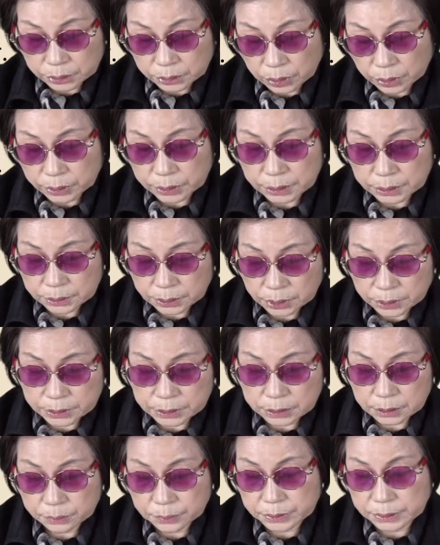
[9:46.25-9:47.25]
여기서
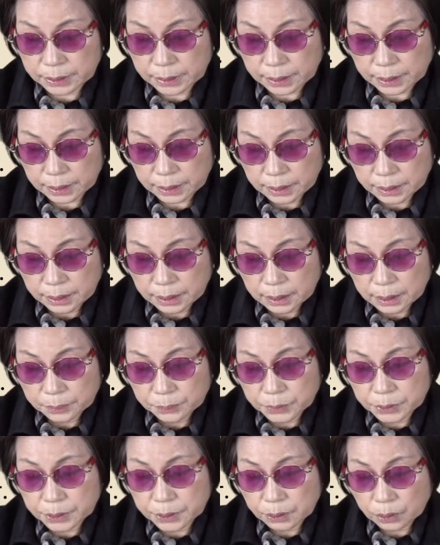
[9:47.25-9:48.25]
지금 이제
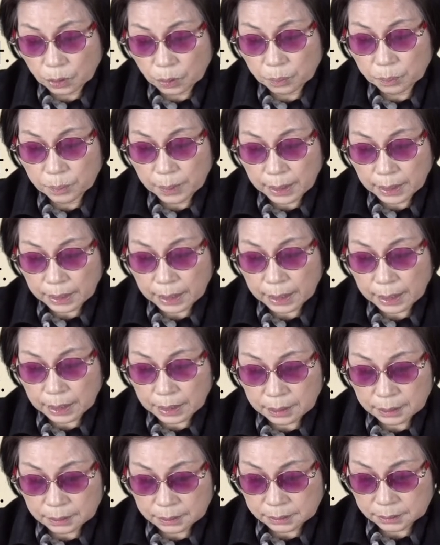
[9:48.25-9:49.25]
미니
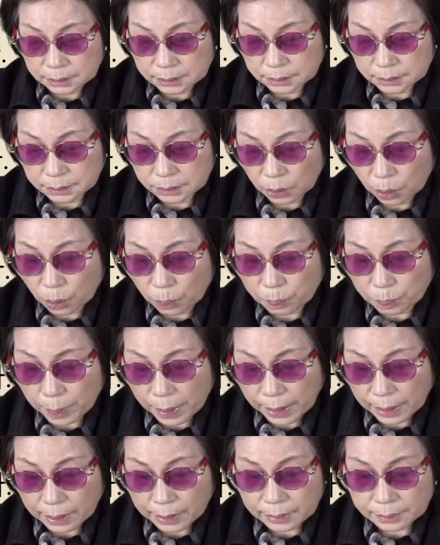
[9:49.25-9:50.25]
엄마가 그
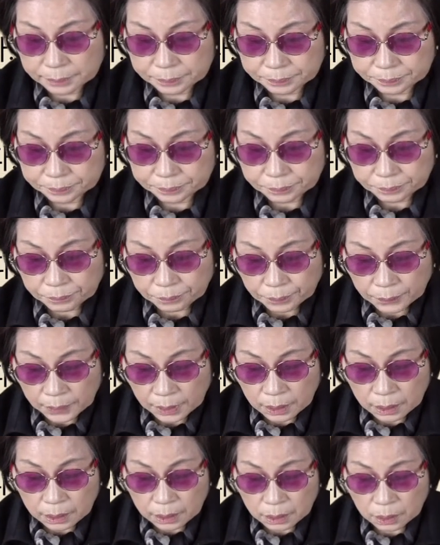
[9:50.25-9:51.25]
오빠,
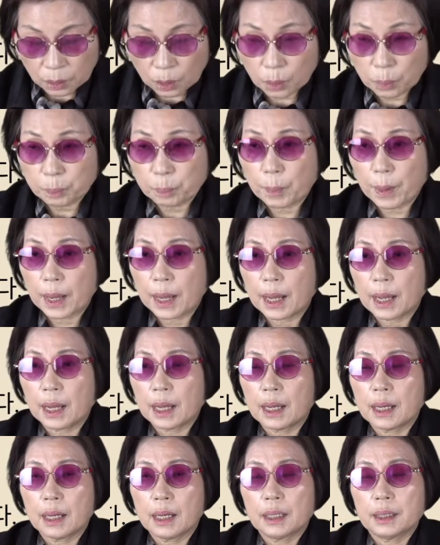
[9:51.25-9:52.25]
어,
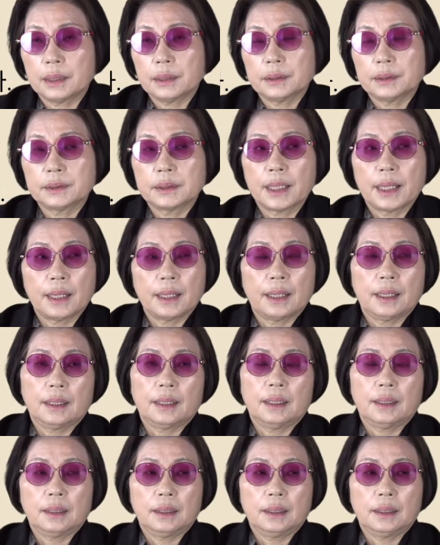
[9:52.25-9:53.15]
오빠의